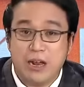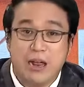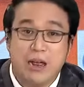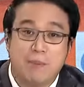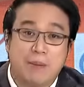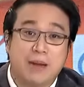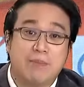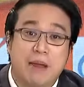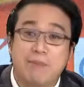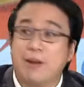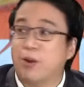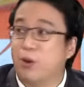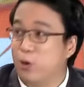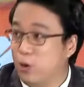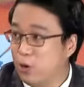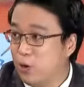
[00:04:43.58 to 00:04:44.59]
na may
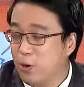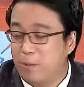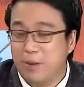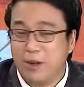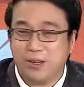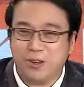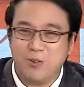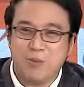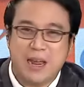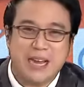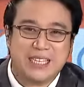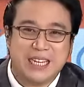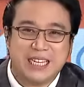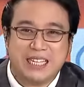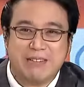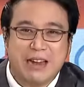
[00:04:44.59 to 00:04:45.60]
panuloko. But kung may
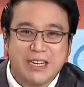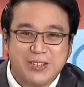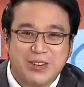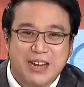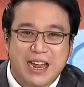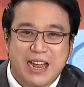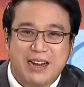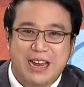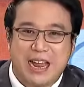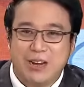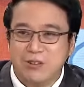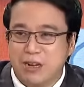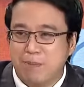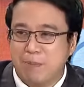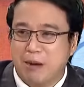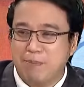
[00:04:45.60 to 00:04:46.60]
exaggeration lang, lalo
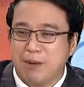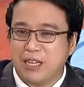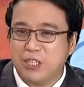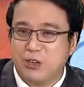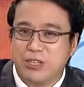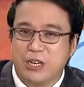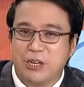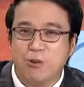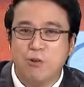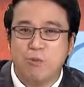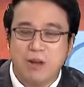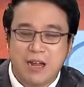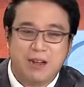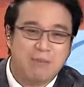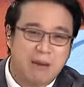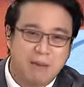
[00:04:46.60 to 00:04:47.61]
na pag picture sinoom
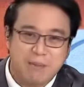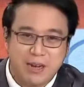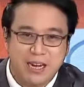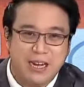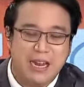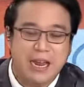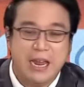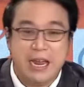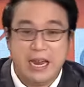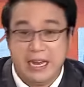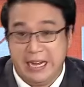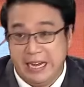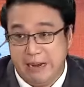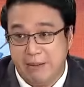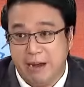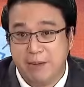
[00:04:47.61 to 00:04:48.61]
lang, maybe
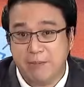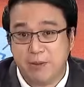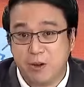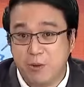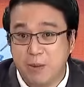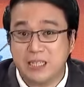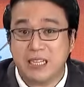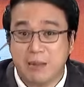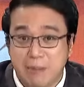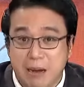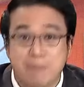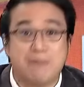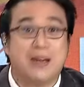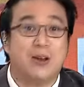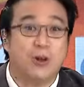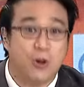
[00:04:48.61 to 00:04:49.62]
hindi naman. Pero basta may
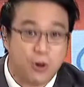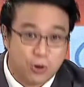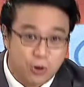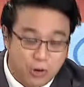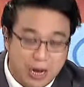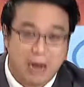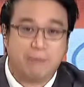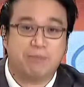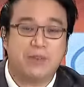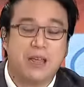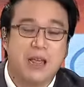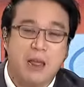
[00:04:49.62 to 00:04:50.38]
panuloko lang.